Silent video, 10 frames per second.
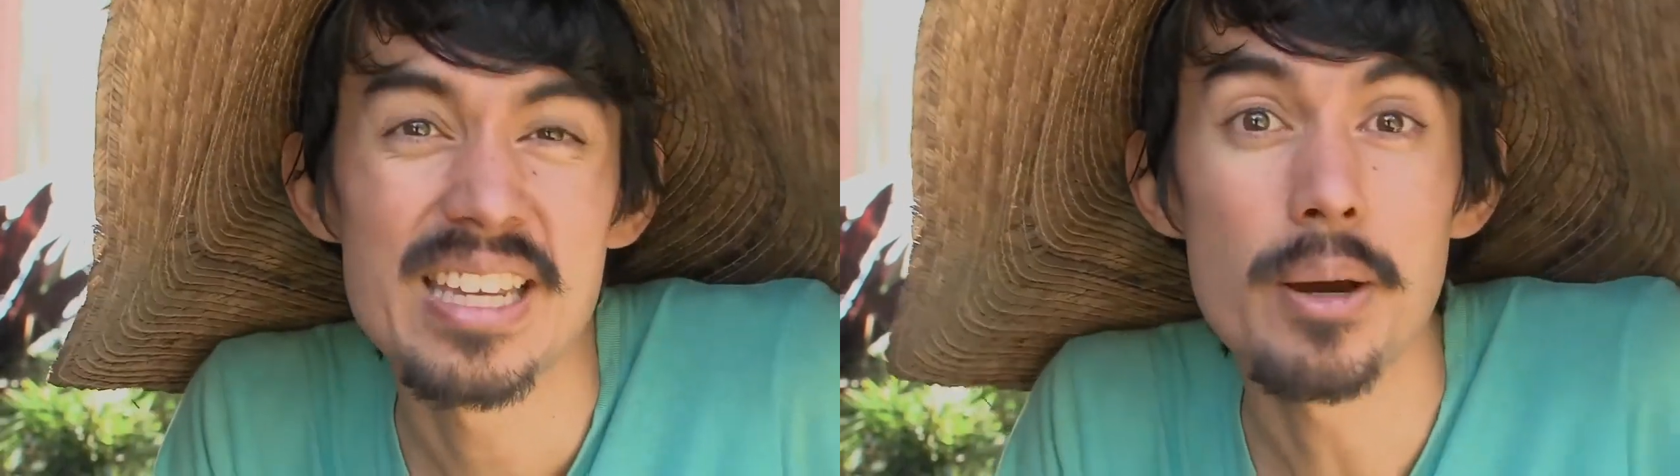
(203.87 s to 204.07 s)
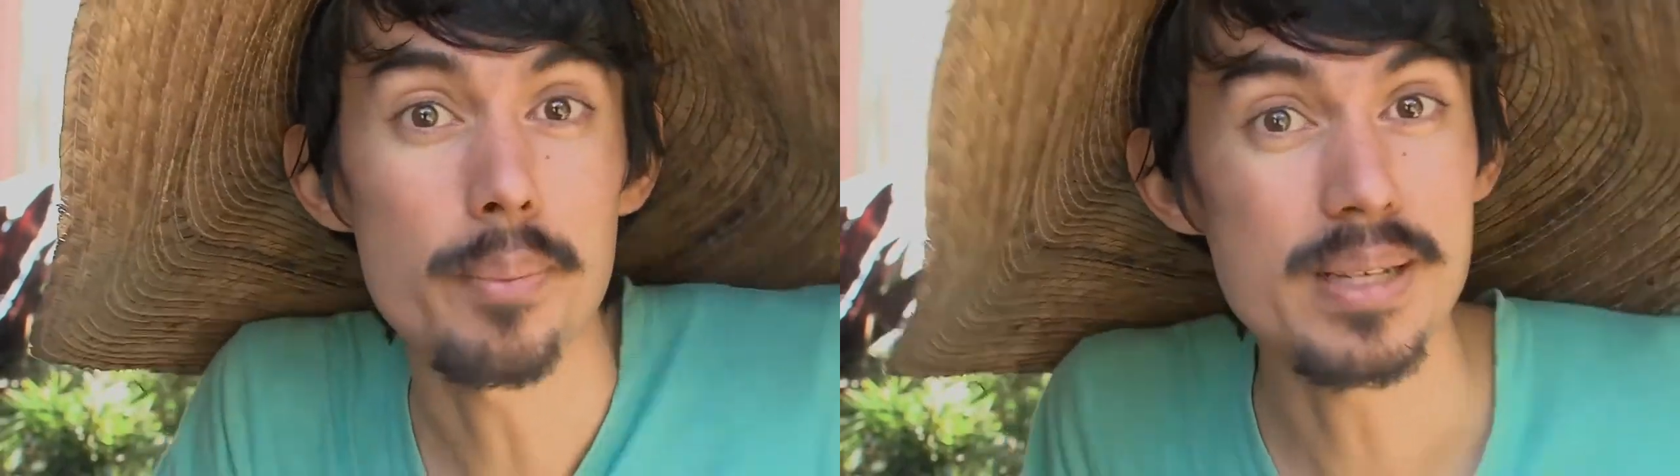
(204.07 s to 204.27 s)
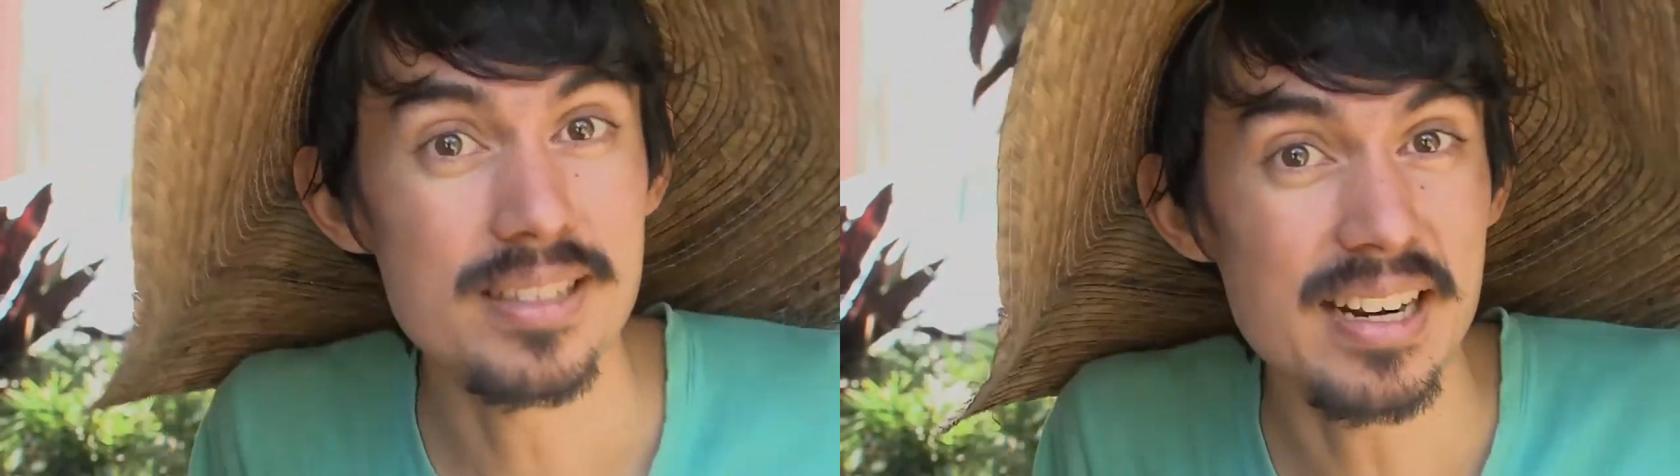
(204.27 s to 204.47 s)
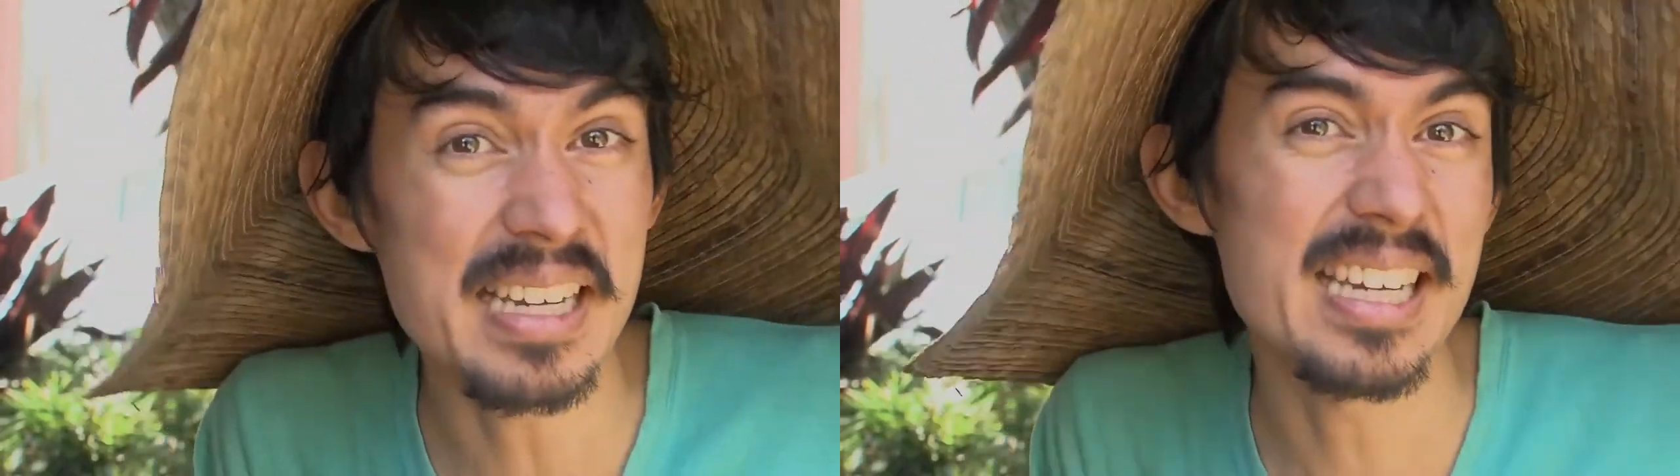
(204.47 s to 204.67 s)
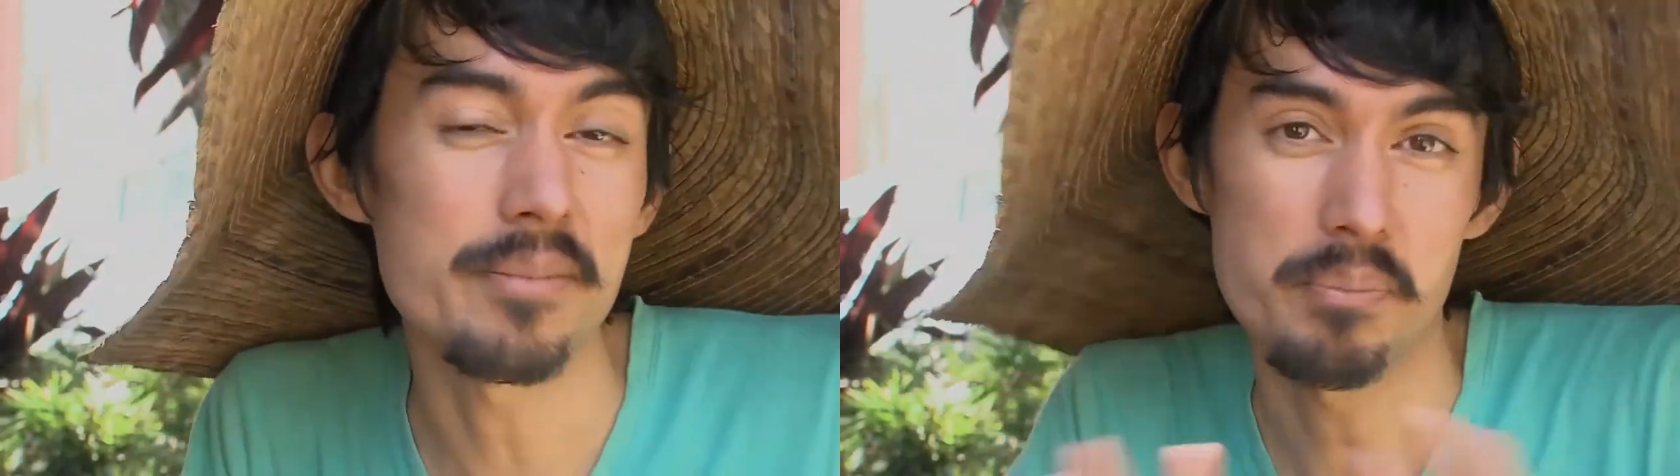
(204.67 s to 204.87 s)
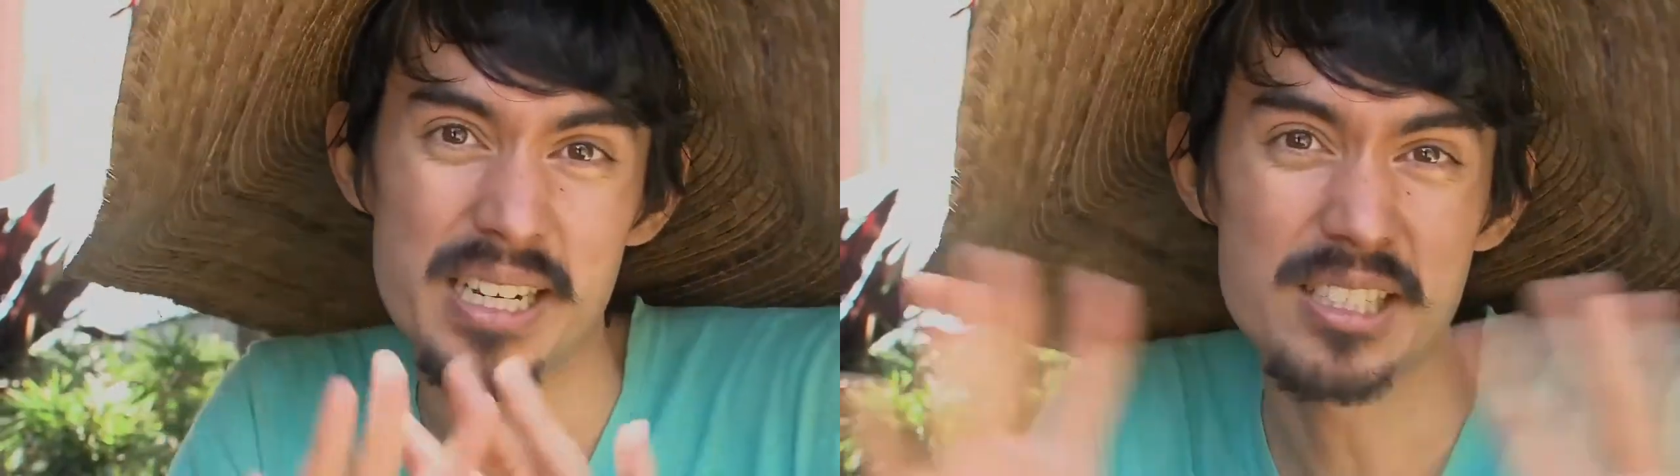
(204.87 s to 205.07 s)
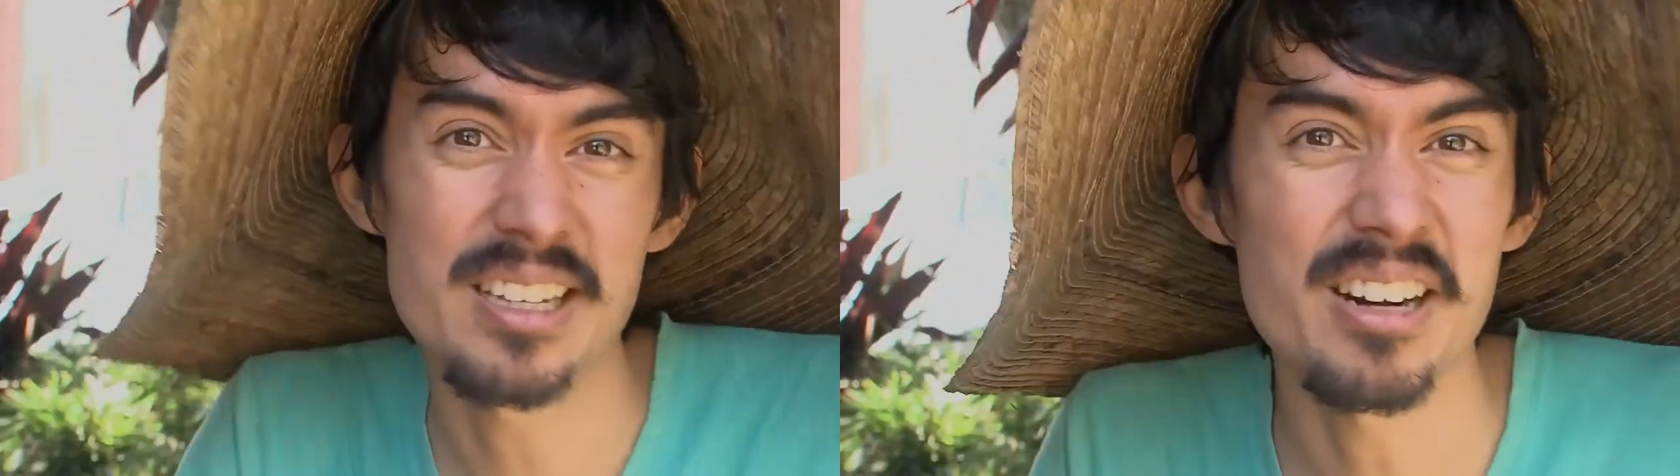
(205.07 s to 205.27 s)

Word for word: y van a pensar que es